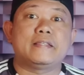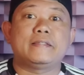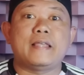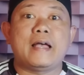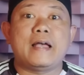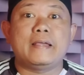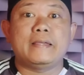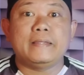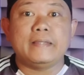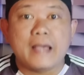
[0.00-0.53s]

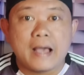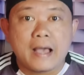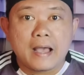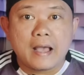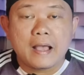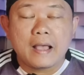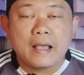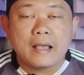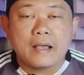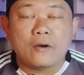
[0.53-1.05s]

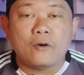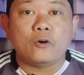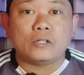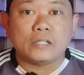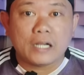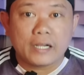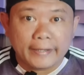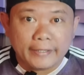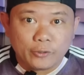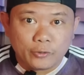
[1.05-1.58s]
Saya
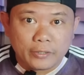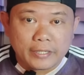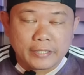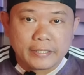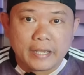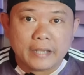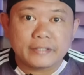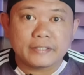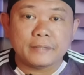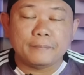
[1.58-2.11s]
orang
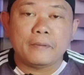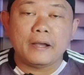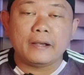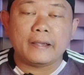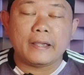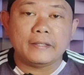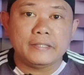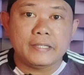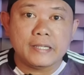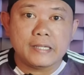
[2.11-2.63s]
Indonesia
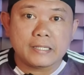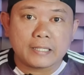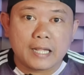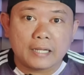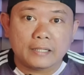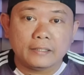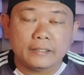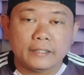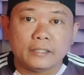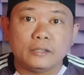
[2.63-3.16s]
sebagai
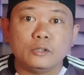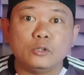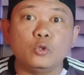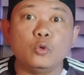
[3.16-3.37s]
jiran ya